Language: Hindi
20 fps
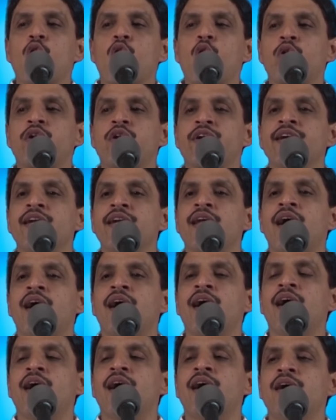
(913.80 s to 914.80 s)
उठना
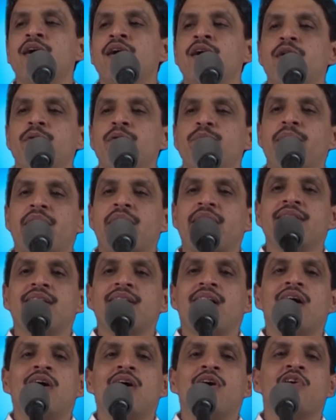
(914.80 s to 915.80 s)

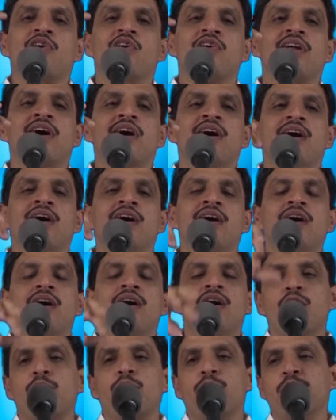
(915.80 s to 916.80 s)
पैदा होना
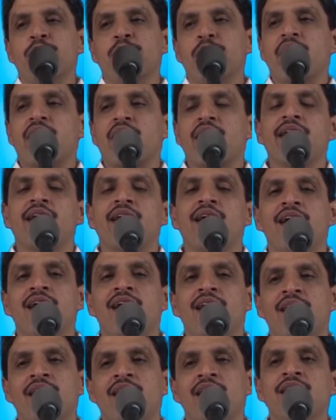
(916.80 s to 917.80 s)
मरना
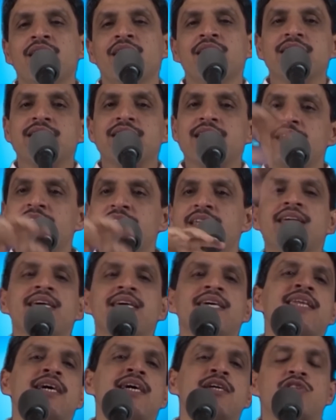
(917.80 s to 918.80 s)
चलते
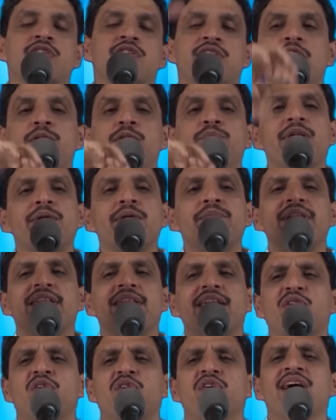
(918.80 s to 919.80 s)
रहता दिन भर में
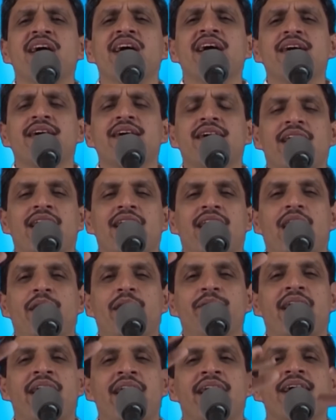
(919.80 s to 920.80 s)
देखोगे
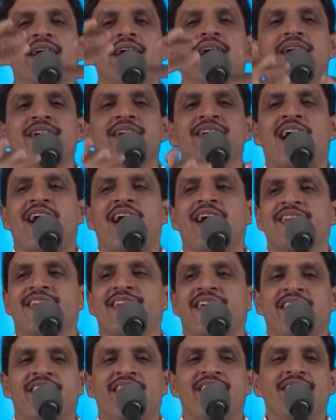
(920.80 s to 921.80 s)
अभी अहंकार शांत
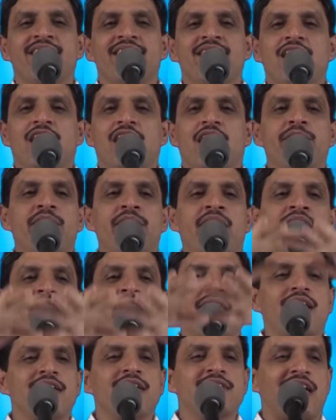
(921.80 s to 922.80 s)
है अभी
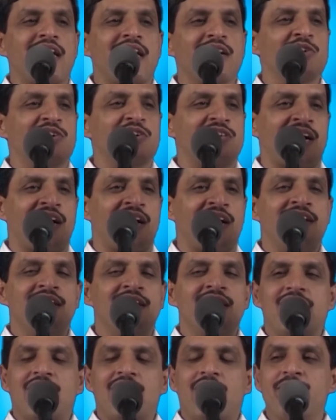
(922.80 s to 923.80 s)
अहंकार जाग उठा
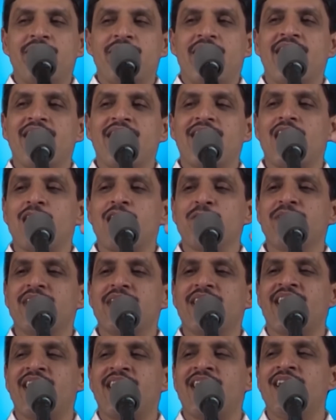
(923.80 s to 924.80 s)
अब यह अहंकार
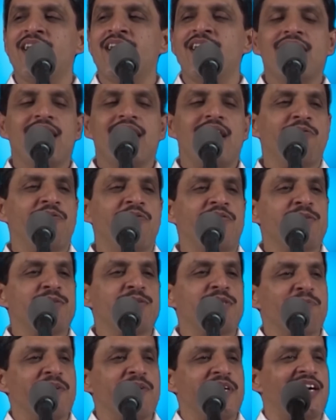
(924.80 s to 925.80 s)
मर गया अब फिर
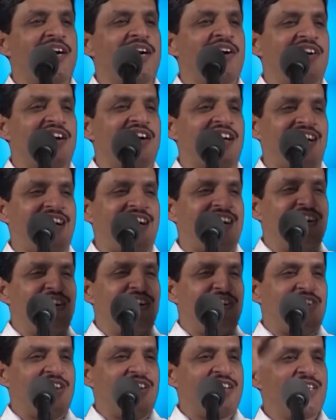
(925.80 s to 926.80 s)
से पैदा हो गया
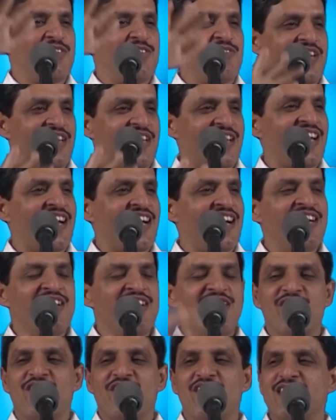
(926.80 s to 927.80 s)
फिर से मर गया
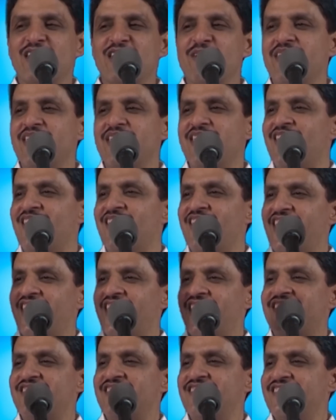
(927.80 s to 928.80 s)
फिर से पैदा हो गया